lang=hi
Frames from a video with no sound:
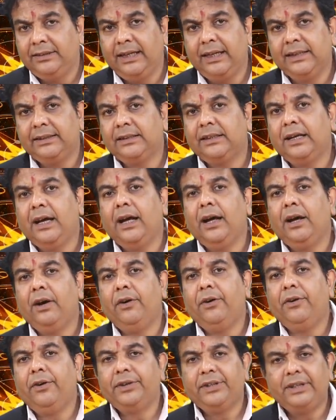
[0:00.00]
यात्रा
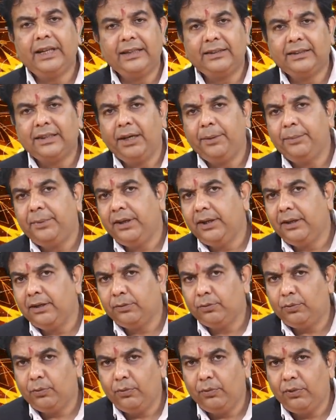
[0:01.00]
और यात्रा में
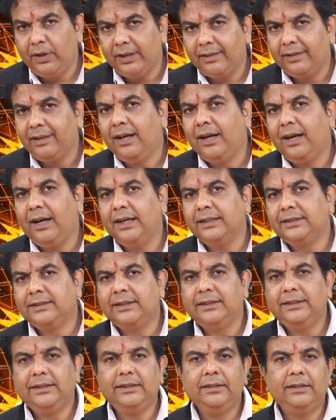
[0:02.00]
थोड़ा सा आज
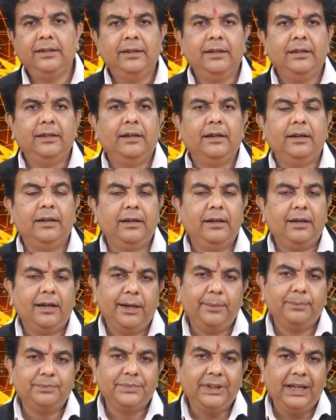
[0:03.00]
के दिन
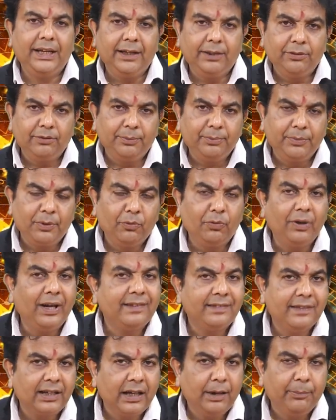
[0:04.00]
आप चाहेंगे तो अपने
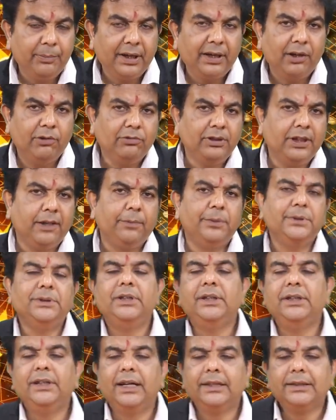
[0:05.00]
स्वास्थ्य का मैं कहूँगा
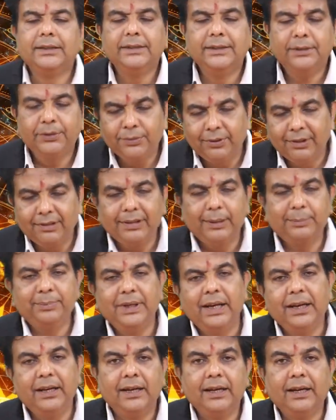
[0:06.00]
स्पेशली आज के दिन थोड़ा सा आप
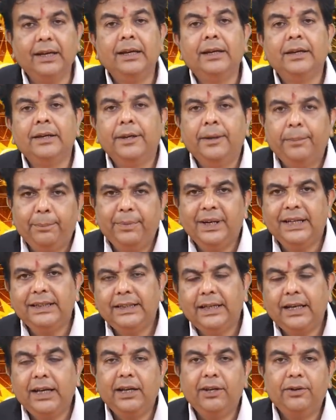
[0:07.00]
ध्यान रखें
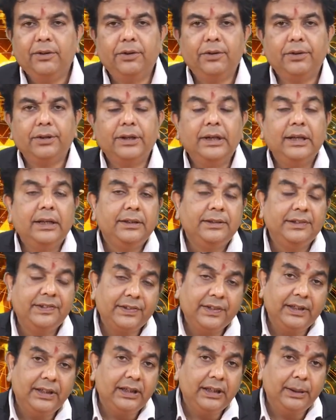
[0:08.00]
बेहतर है और
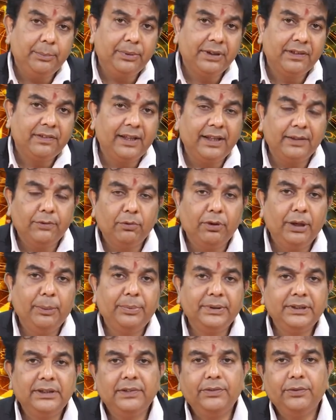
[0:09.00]
जिसकी डेट ऑफ बर्थ सात सोलह
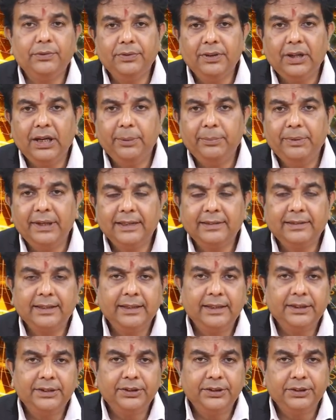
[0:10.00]
पच्चीस है उनके लिए भी आज
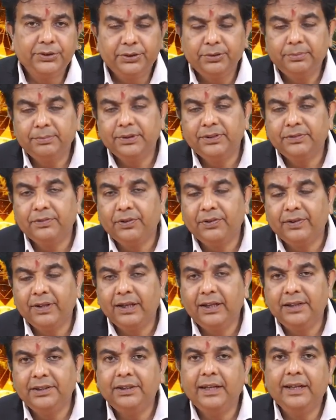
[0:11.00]
का दिन शुभ
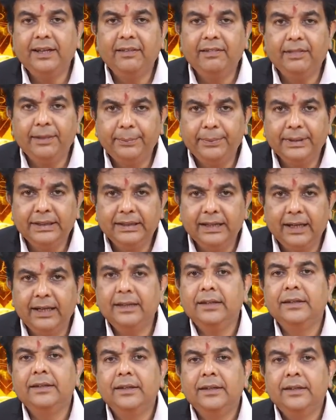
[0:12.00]
संघर्ष लेकिन सफलता
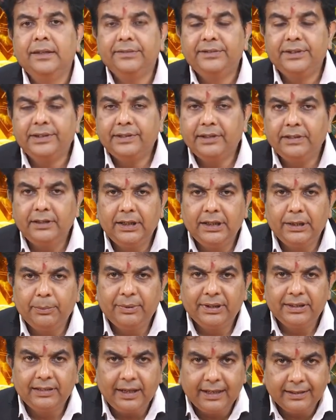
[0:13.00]
है जिसकी डेट
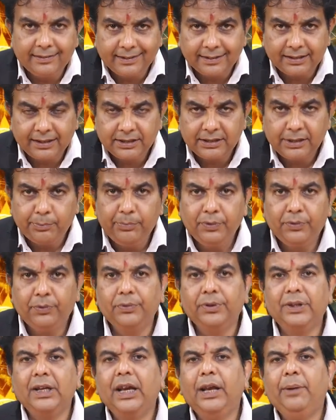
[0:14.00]
ऑफ बर्थ आठ सत्रह
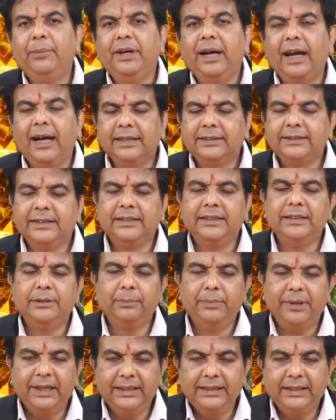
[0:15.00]
छब्बीस उनके लिए भी आज का
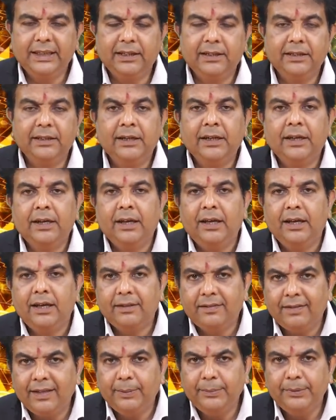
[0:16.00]
दिन
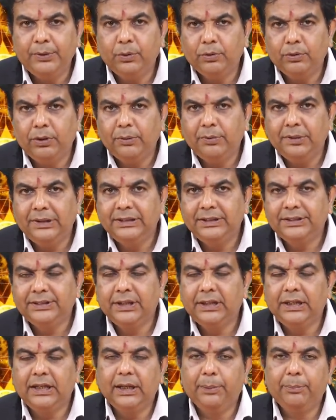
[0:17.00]
बेहतर साबित होता हुआ
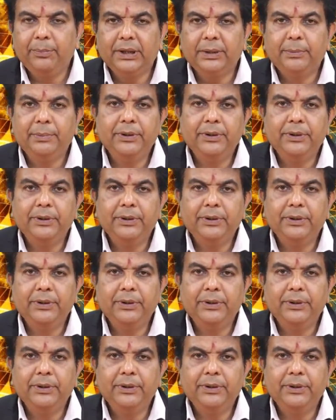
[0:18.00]
जिसकी डेट ऑफ बर्थ